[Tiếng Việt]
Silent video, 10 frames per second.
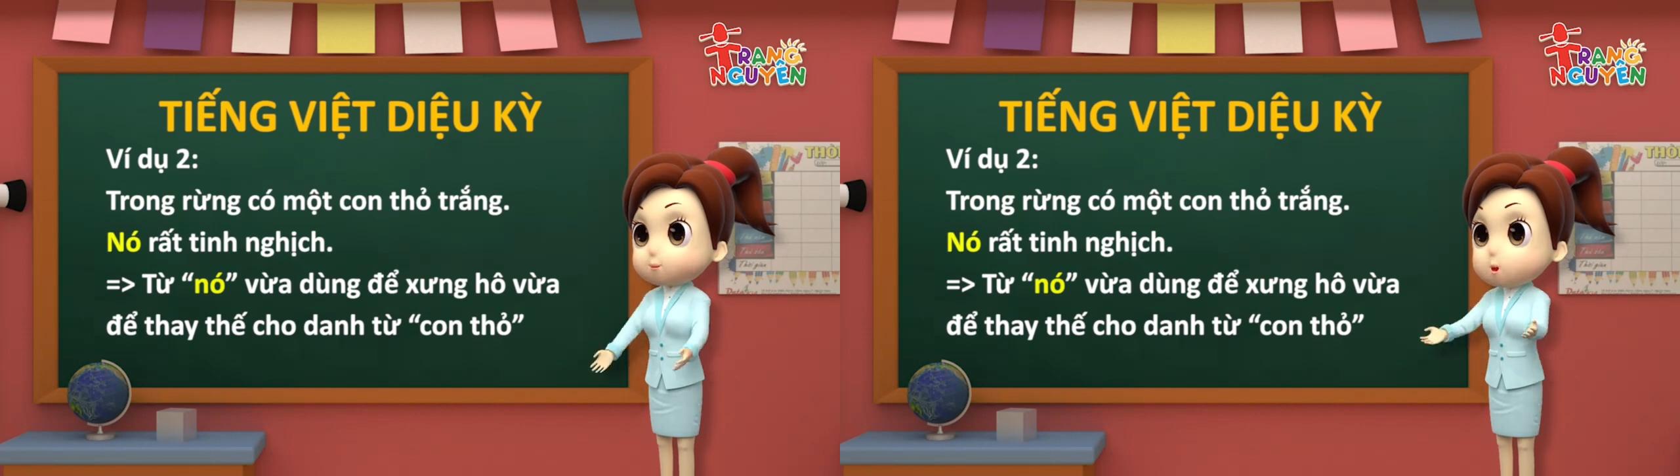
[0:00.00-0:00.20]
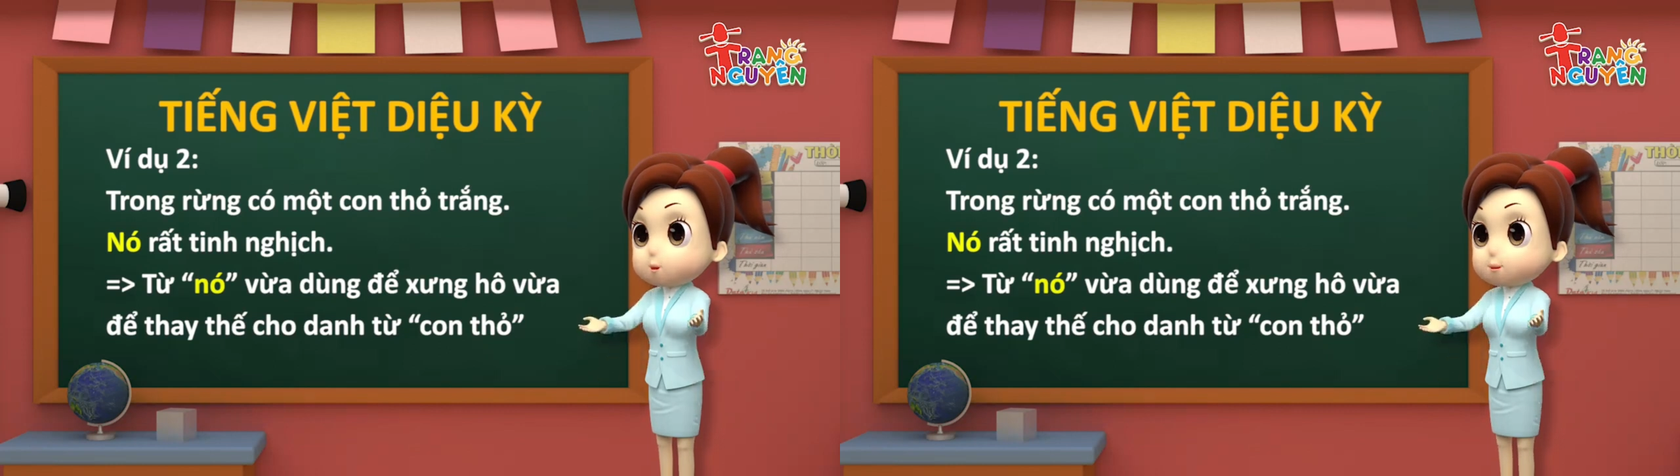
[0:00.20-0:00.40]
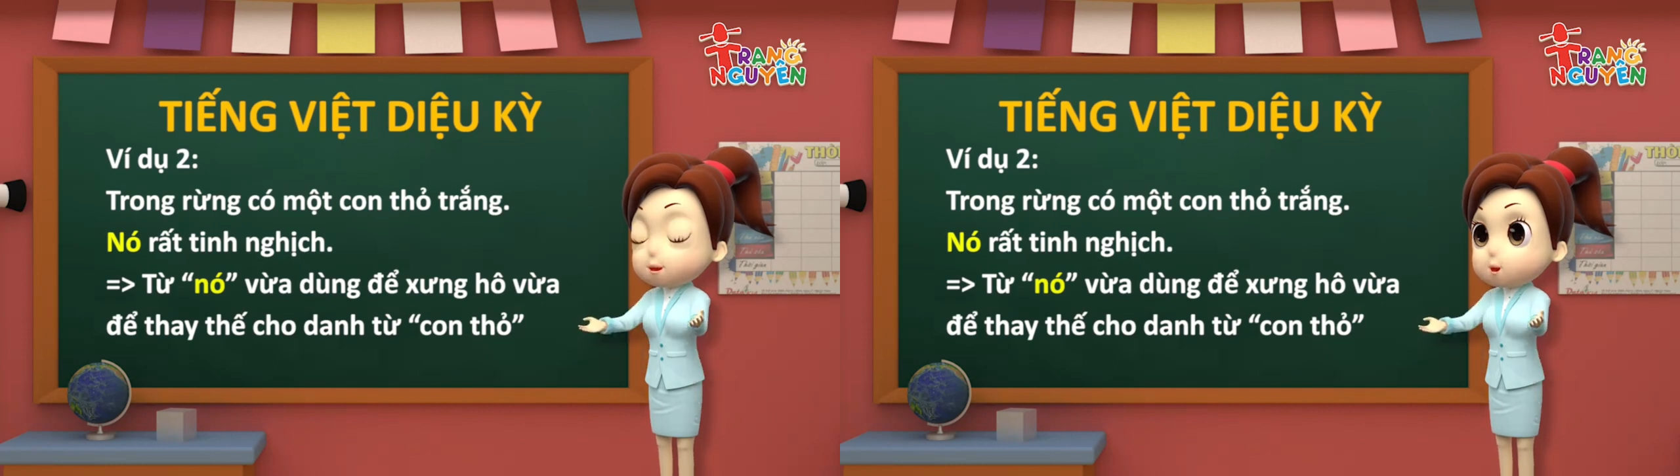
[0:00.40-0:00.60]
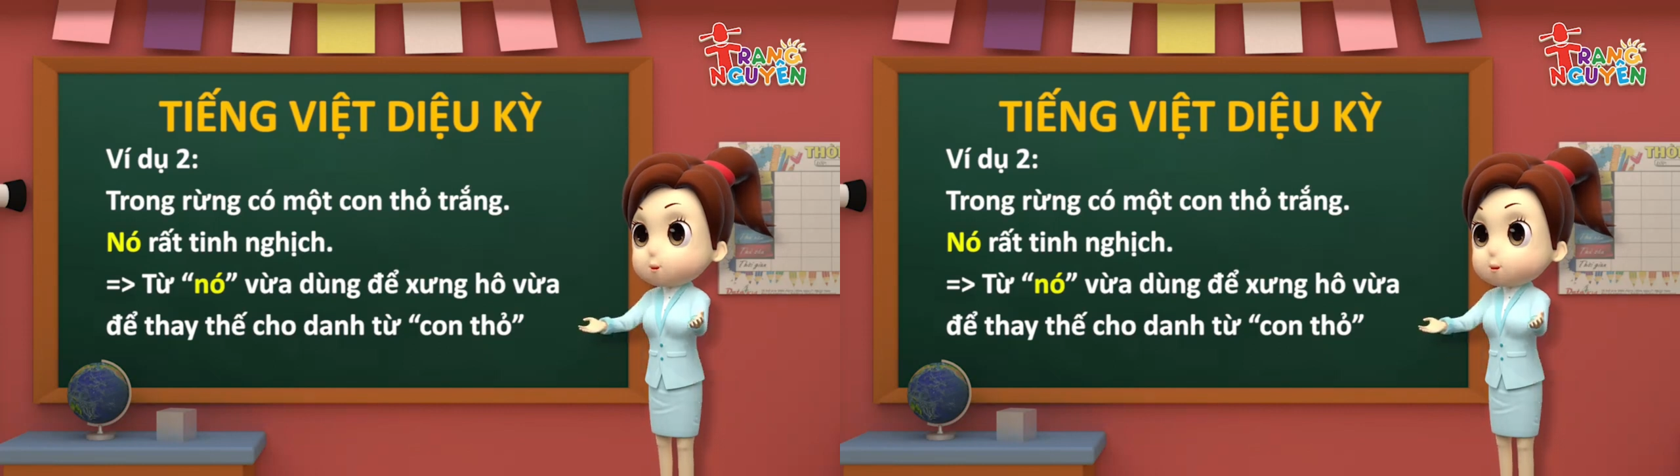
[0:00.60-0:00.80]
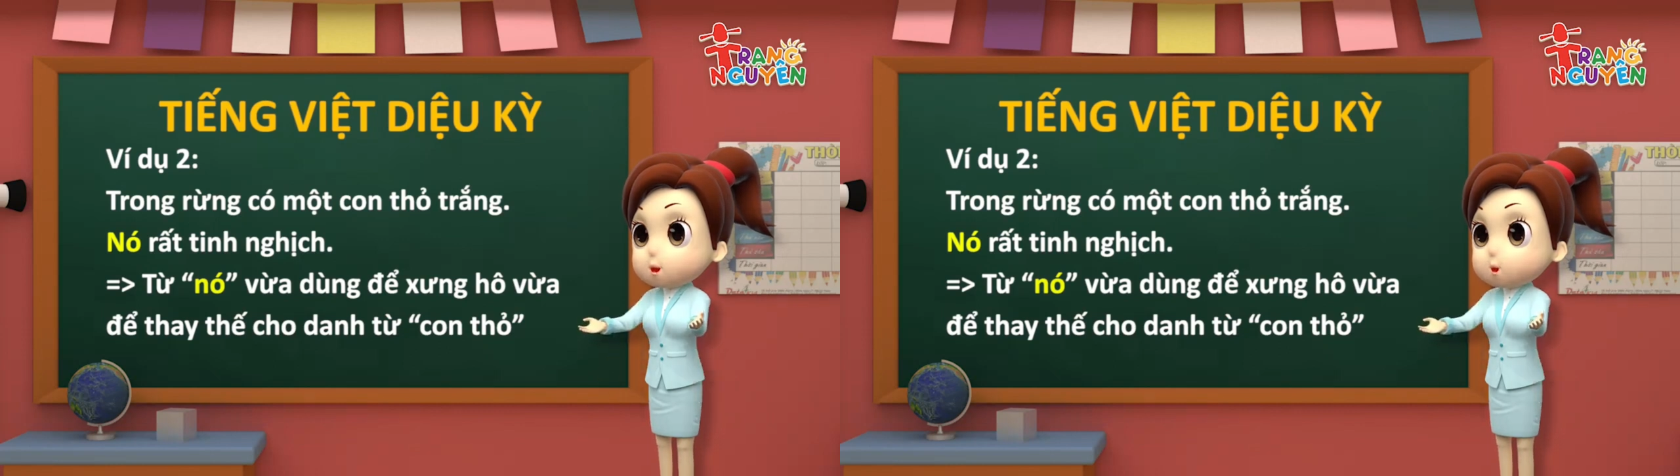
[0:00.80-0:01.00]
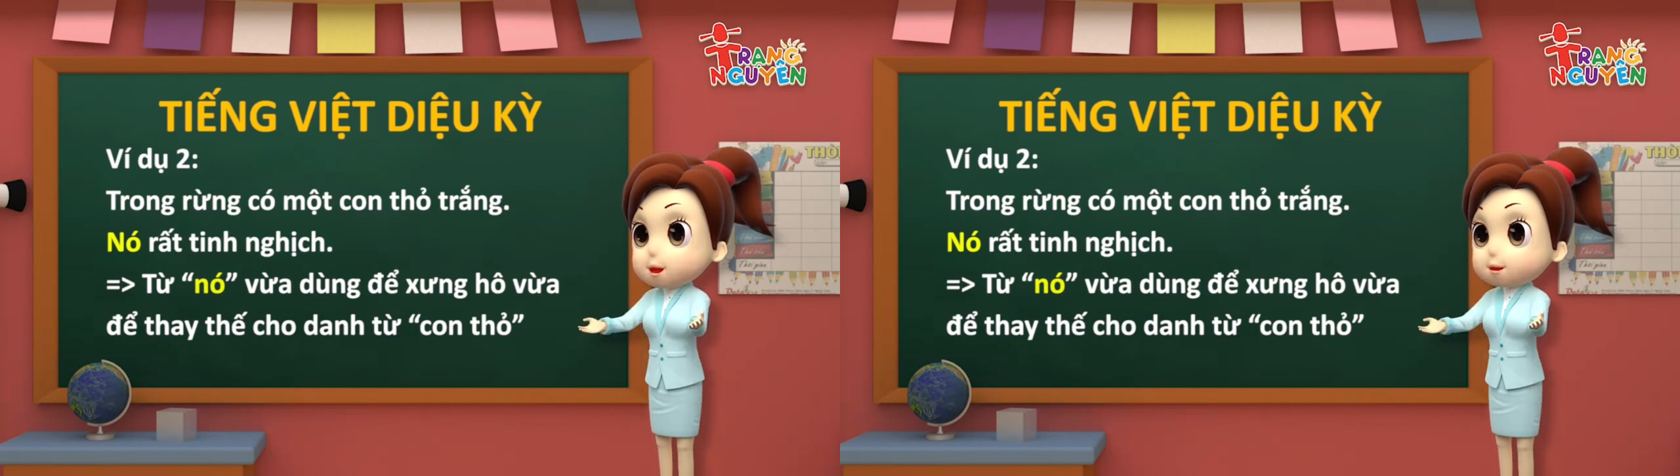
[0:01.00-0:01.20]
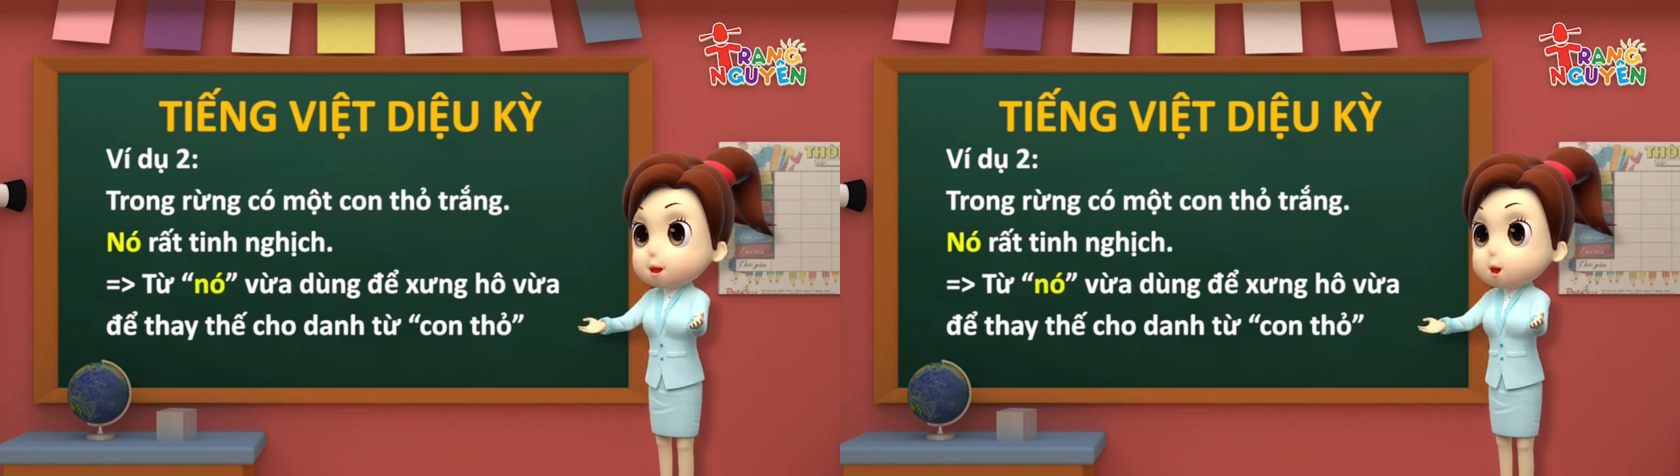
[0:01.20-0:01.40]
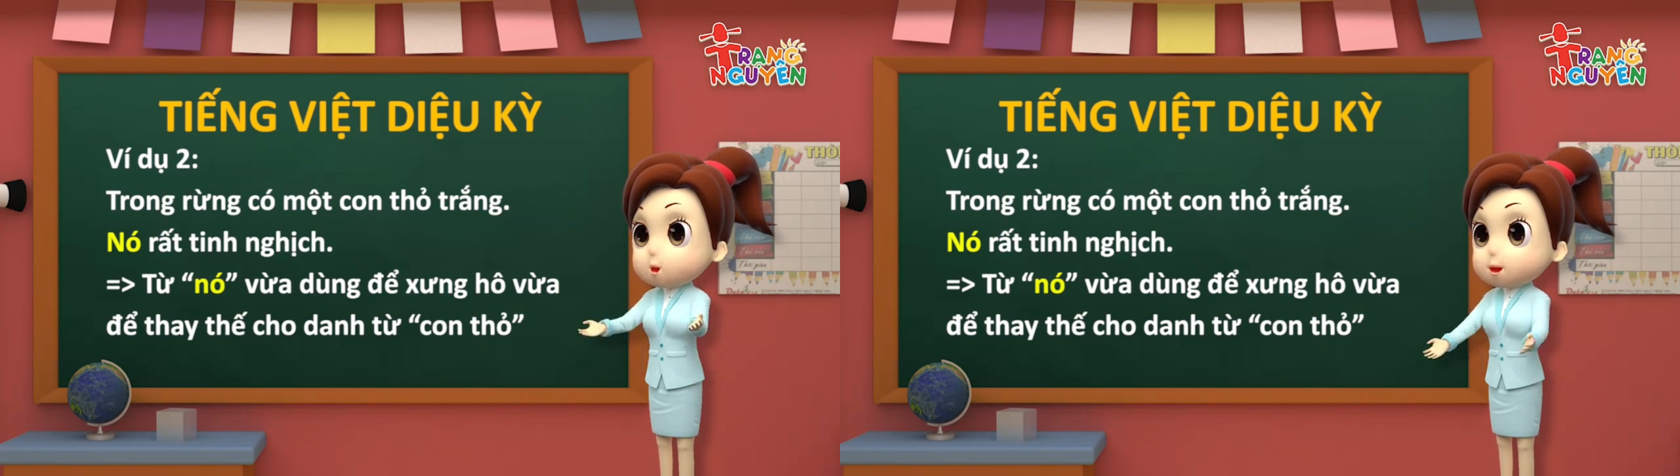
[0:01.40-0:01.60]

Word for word: Các từ tớ,